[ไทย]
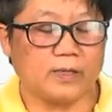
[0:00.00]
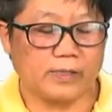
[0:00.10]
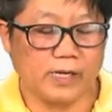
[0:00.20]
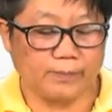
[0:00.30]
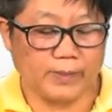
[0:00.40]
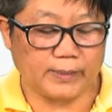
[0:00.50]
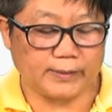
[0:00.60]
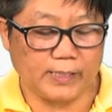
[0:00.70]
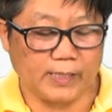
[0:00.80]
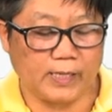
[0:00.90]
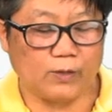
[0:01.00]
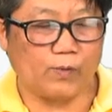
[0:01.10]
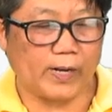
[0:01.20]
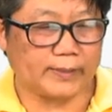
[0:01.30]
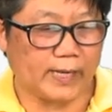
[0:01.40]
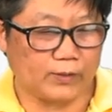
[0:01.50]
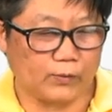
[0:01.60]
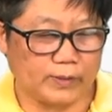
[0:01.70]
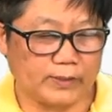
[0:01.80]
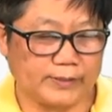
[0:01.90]
เครื่องมือที่วัดการดู
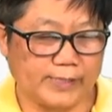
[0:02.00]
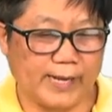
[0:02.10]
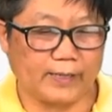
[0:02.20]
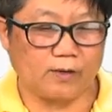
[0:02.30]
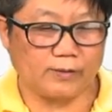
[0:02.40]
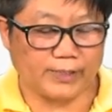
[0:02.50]
ดกลืนแสงก็